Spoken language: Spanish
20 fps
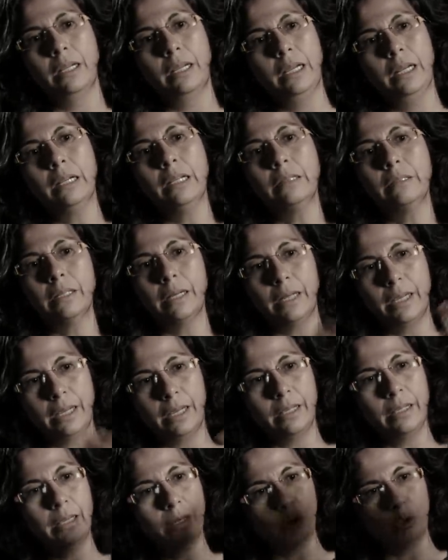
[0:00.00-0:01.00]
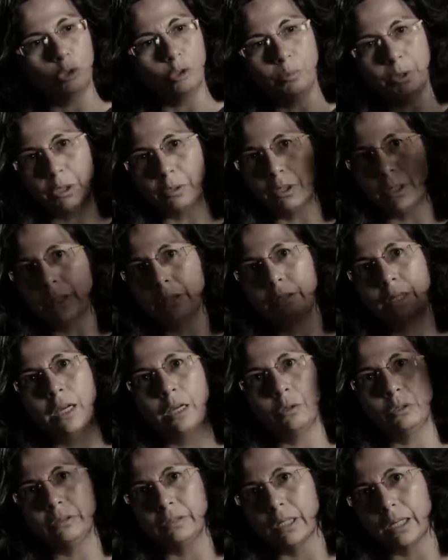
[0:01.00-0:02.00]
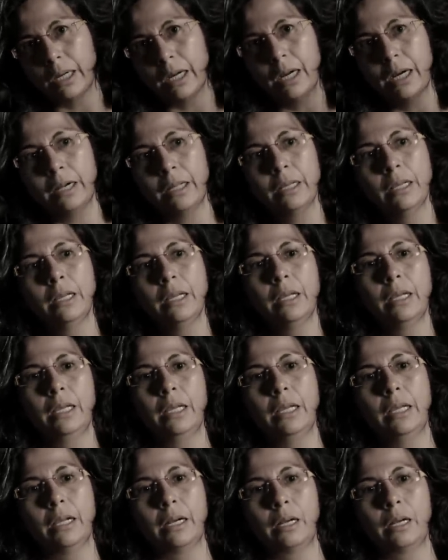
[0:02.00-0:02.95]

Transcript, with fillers: el interés económico del Estado en sacar eh,